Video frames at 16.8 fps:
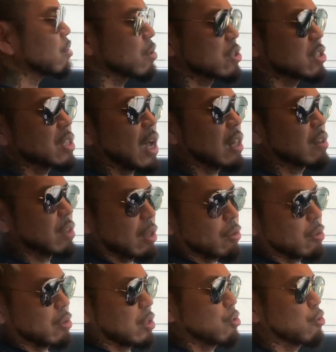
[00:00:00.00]
のスタイルな
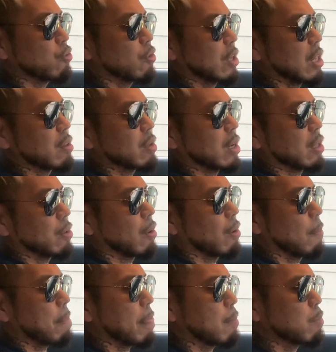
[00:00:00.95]
のとよく言われるけ
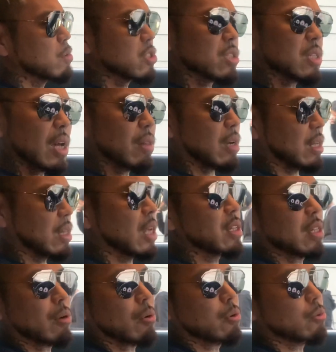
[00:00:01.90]
ど、スタイルなんかな
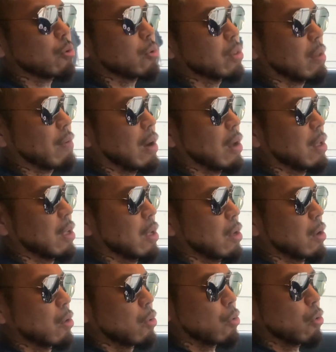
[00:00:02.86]
いんだよ、俺にとっては。
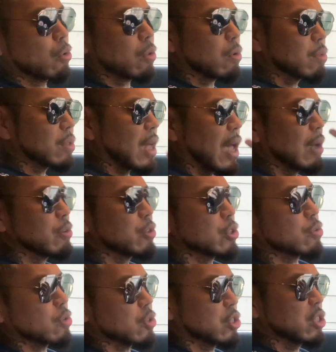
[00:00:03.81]
この大宇
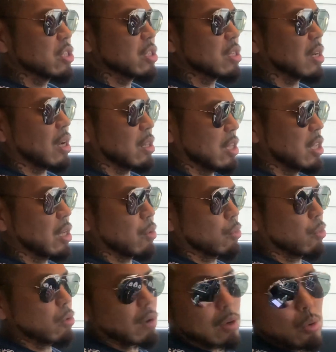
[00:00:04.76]
宙の進化に
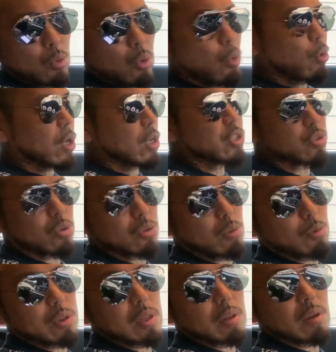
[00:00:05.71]
俺は貢献しよう
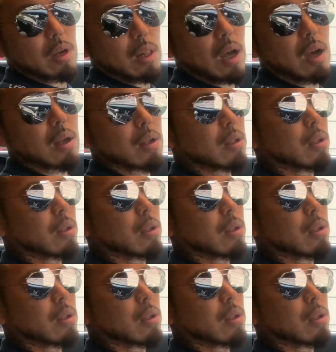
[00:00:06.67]
と思ってるから。